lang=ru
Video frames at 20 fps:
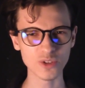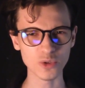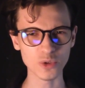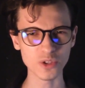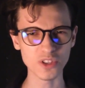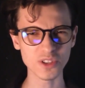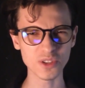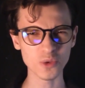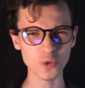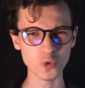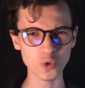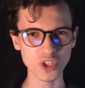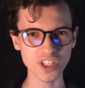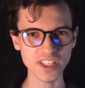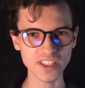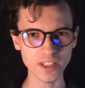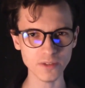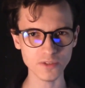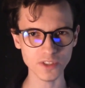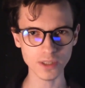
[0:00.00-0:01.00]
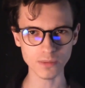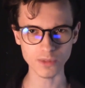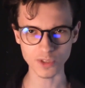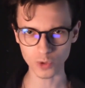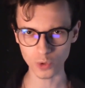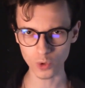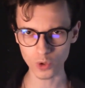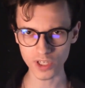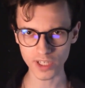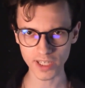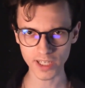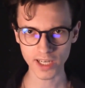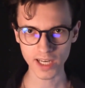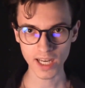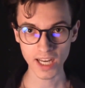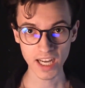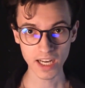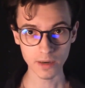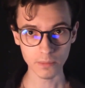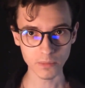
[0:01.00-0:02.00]
То есть уже совсем скоро
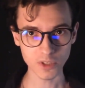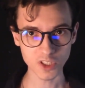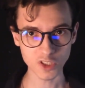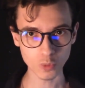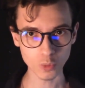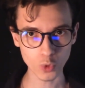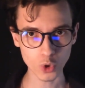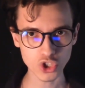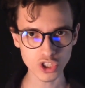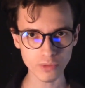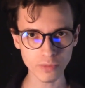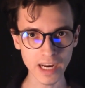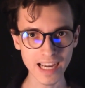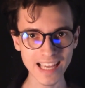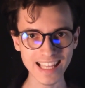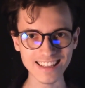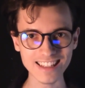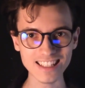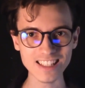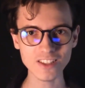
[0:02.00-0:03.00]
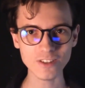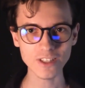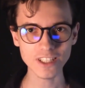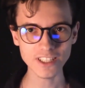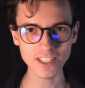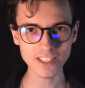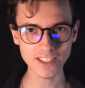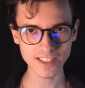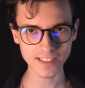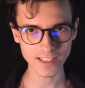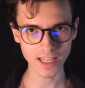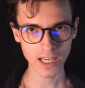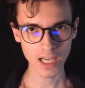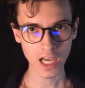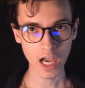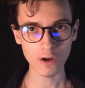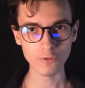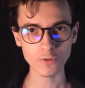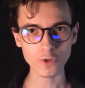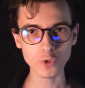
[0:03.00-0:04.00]
мы сможем насладиться
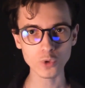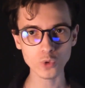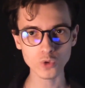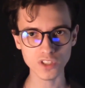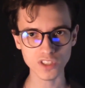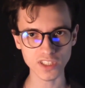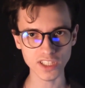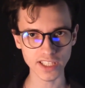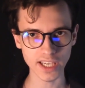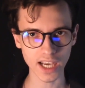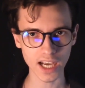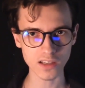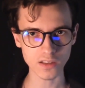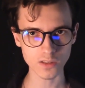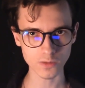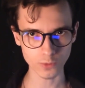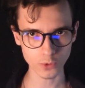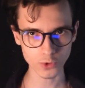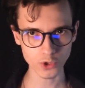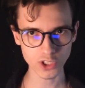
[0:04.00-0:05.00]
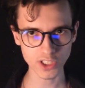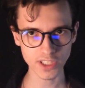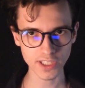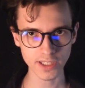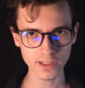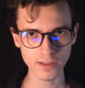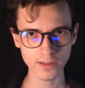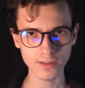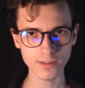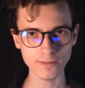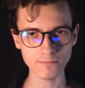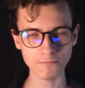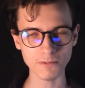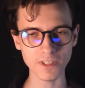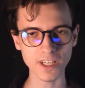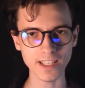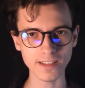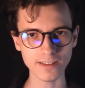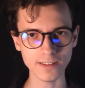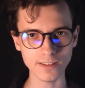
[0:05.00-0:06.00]
в русской озвучке
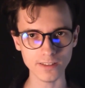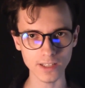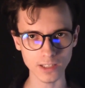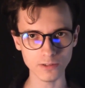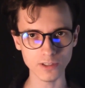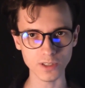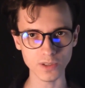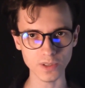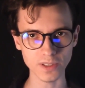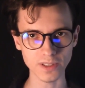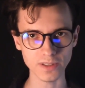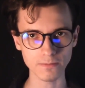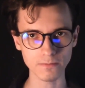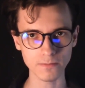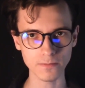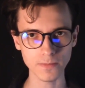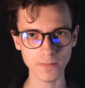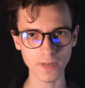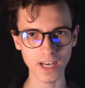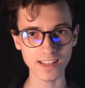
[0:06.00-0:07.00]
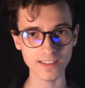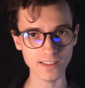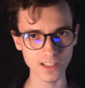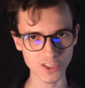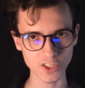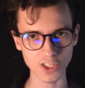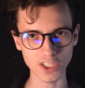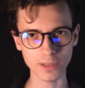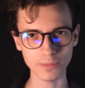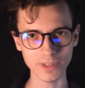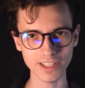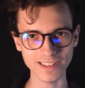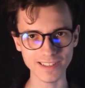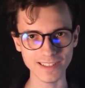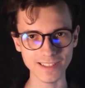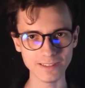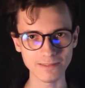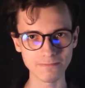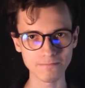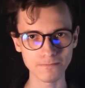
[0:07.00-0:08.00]
данной новеллой от нашей
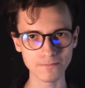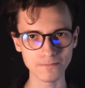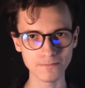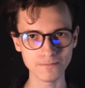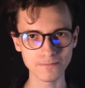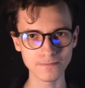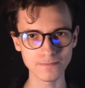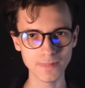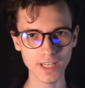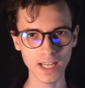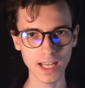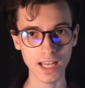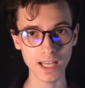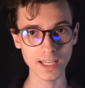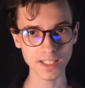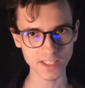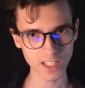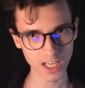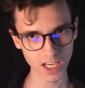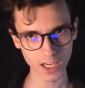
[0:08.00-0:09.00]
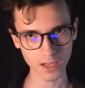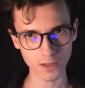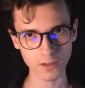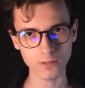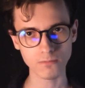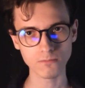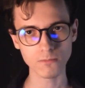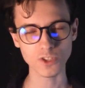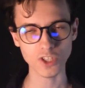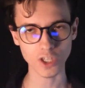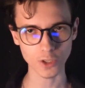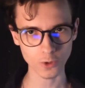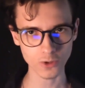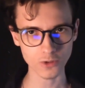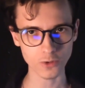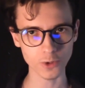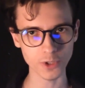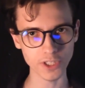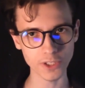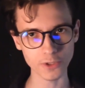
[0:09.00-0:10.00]
команды. Я,
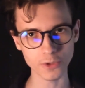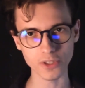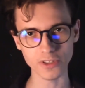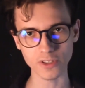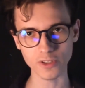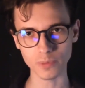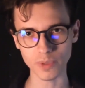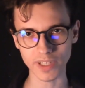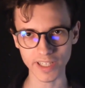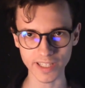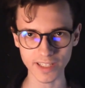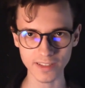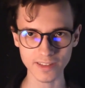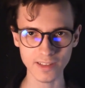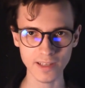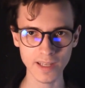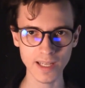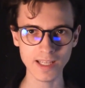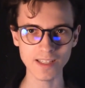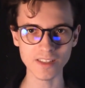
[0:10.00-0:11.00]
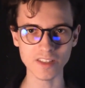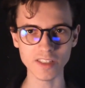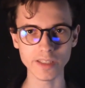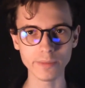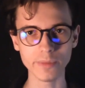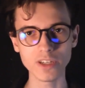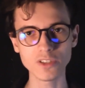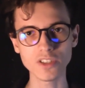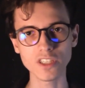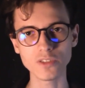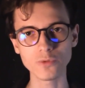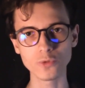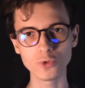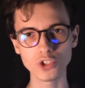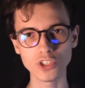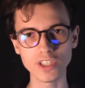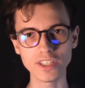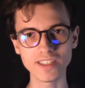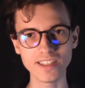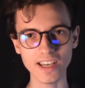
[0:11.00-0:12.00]
Шарон, курирую этот проект, занимаюсь
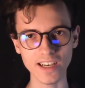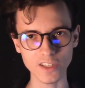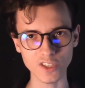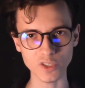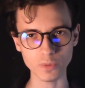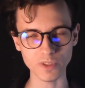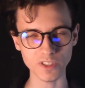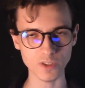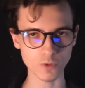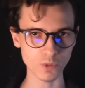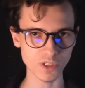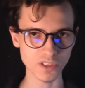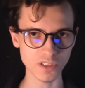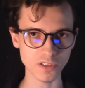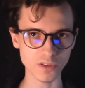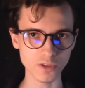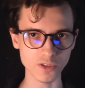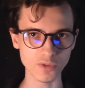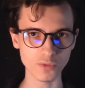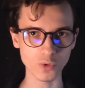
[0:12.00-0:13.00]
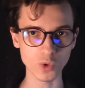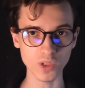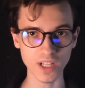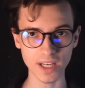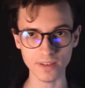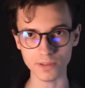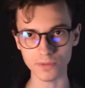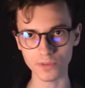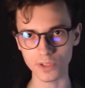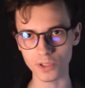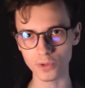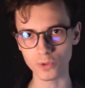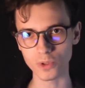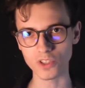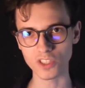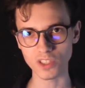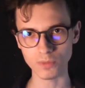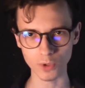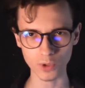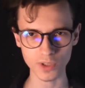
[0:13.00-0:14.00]
озвучкой также по совместительству главного
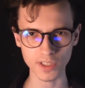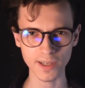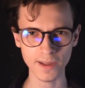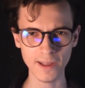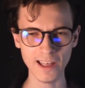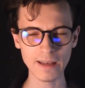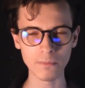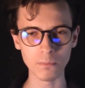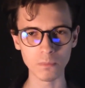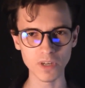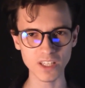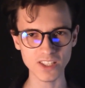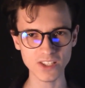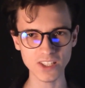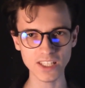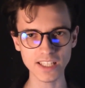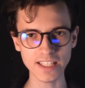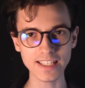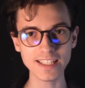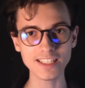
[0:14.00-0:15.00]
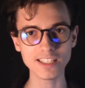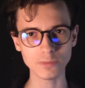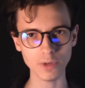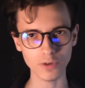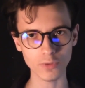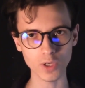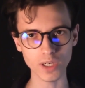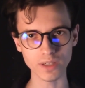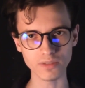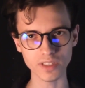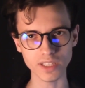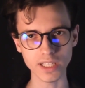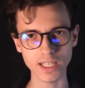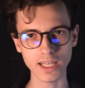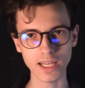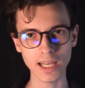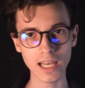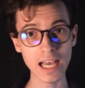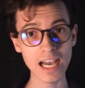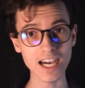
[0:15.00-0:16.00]
героя Семена, мыслей и самого автора.
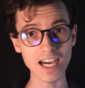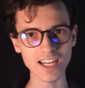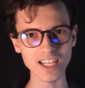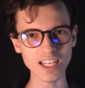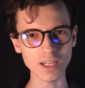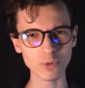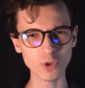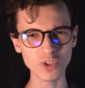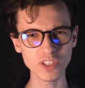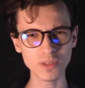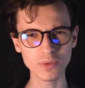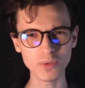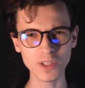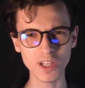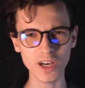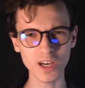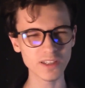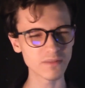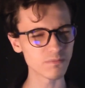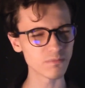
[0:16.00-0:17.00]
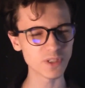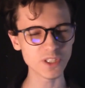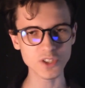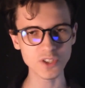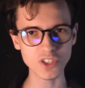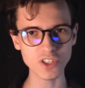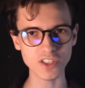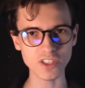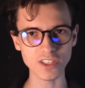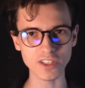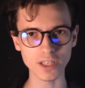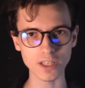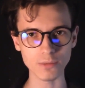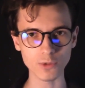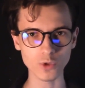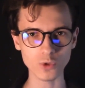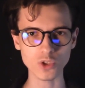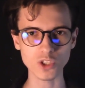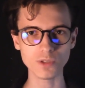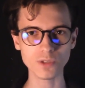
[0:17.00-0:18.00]
Работы было бесчисленное
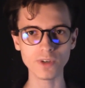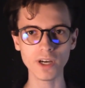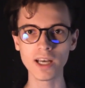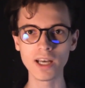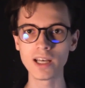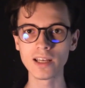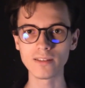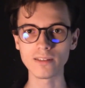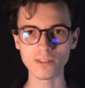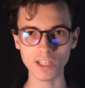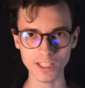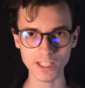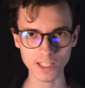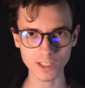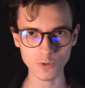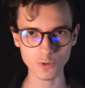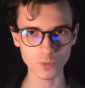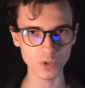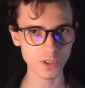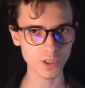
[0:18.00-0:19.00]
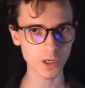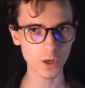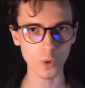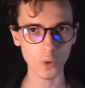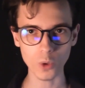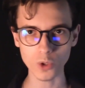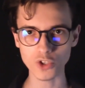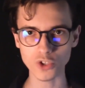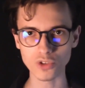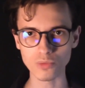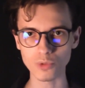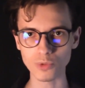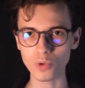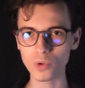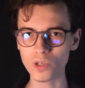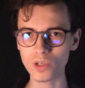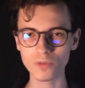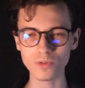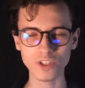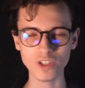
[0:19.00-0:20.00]
множество, донатов было очень
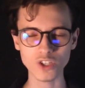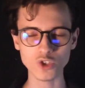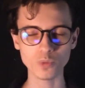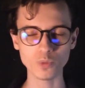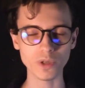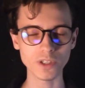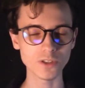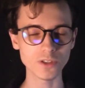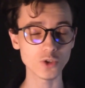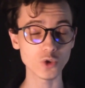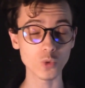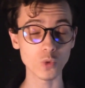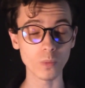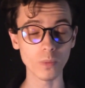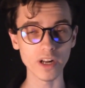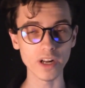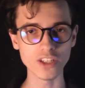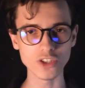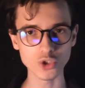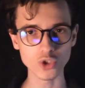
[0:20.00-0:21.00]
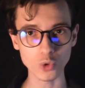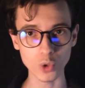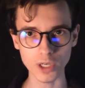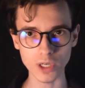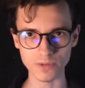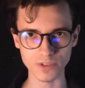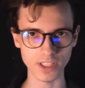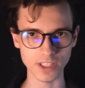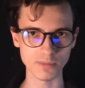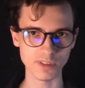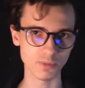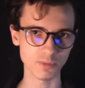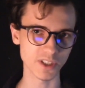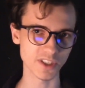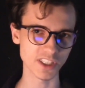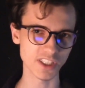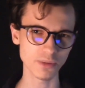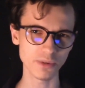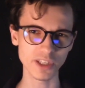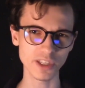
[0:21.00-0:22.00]
много в нашу поддержку. Большое всем
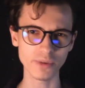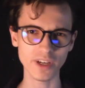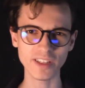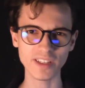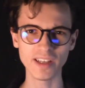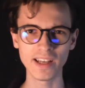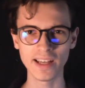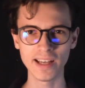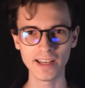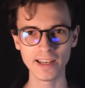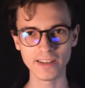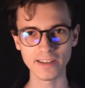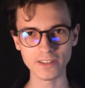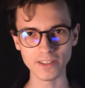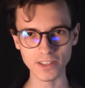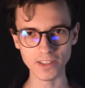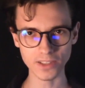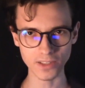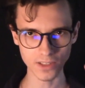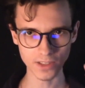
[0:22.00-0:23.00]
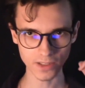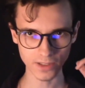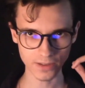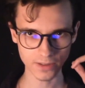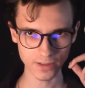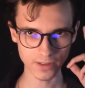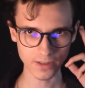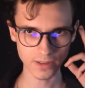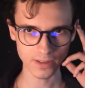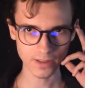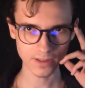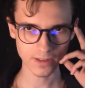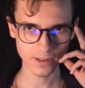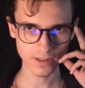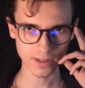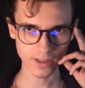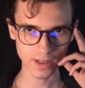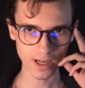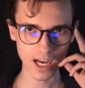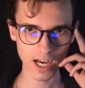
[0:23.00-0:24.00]
спасибо, ребят. И
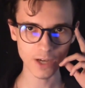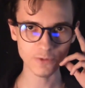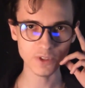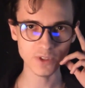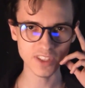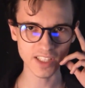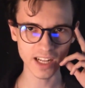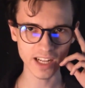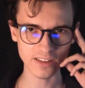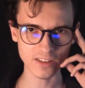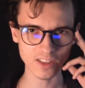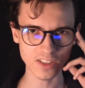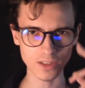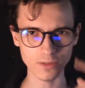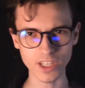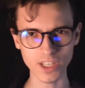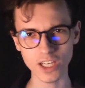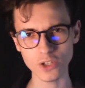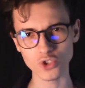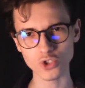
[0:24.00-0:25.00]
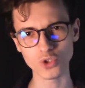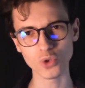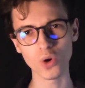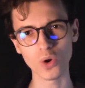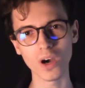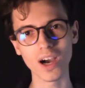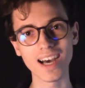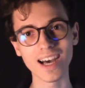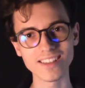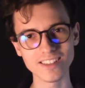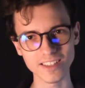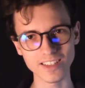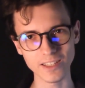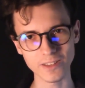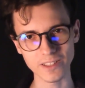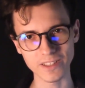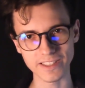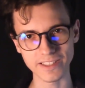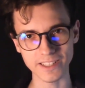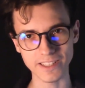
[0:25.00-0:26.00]
официально заявляю, что
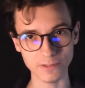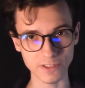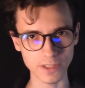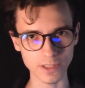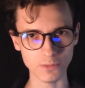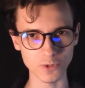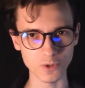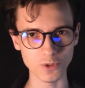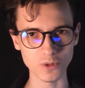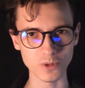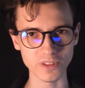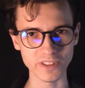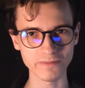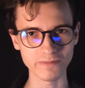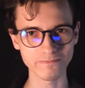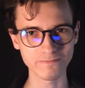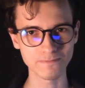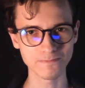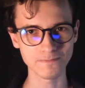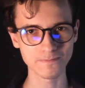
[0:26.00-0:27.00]
осталось совсем чуть-чуть.